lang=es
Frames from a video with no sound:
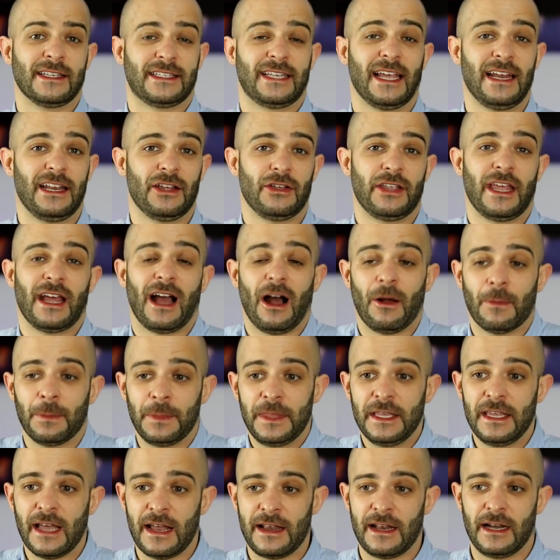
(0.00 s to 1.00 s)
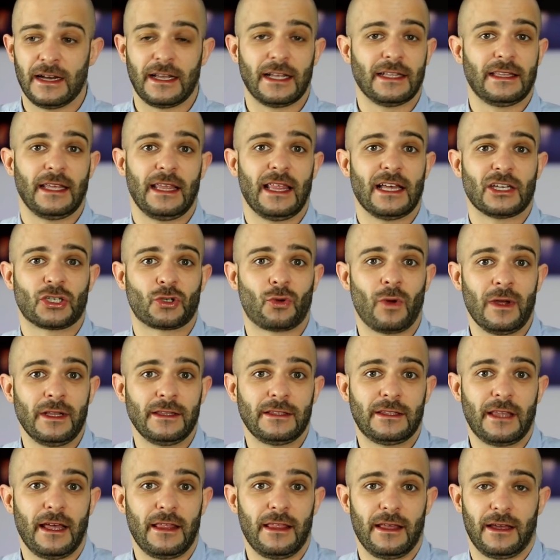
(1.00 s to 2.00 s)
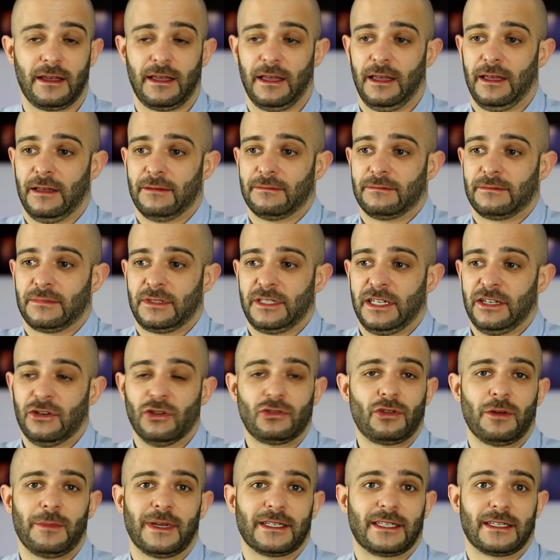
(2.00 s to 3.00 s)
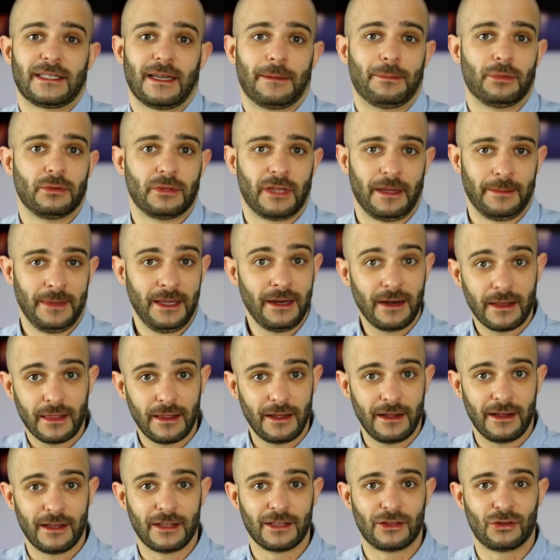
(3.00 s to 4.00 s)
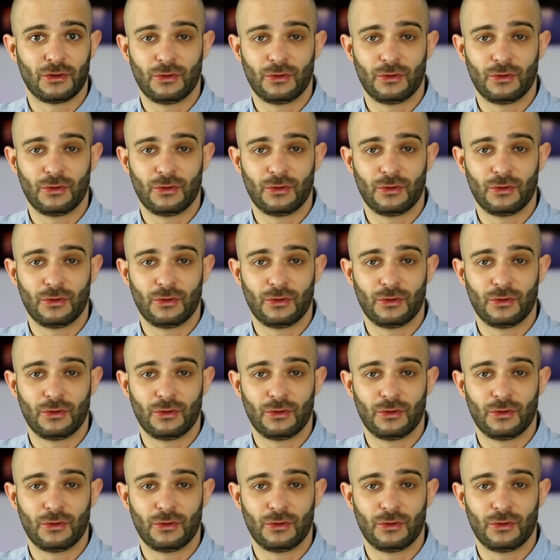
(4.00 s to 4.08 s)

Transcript: en serio, llega un día en el que te das cuenta de que si no tomas esa puta mierda,